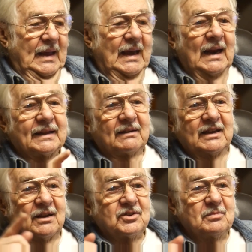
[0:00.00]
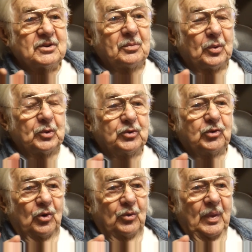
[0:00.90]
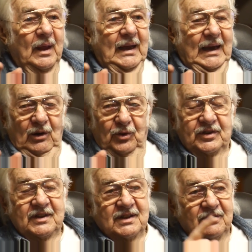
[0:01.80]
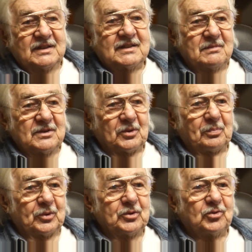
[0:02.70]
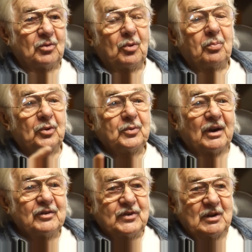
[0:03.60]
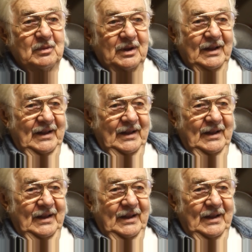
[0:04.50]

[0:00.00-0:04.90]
elle travaillait dans une maison de production. Alors on s'est servi de cette maison de production pour produire un film.